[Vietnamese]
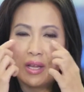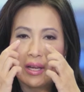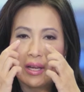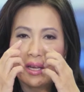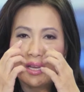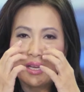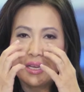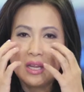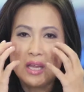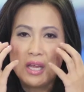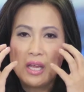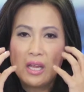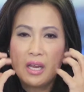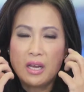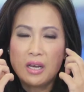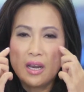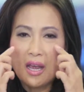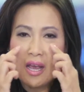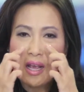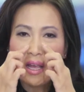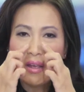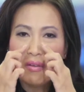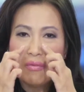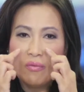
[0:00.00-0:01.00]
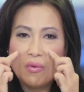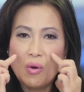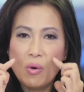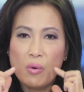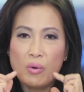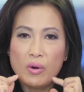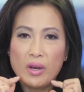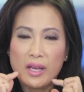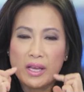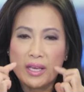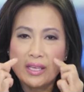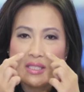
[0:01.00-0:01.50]
cái cái fold
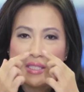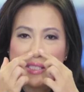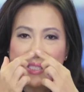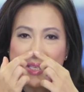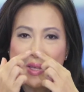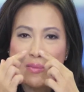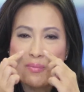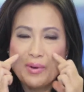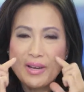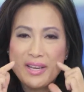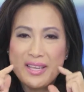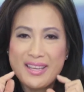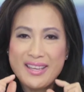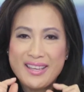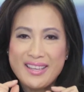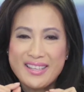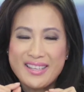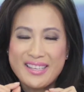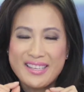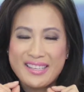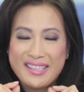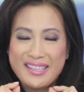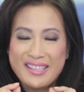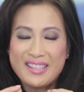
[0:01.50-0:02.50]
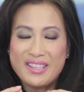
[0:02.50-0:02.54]
là cái xếp ly thưa,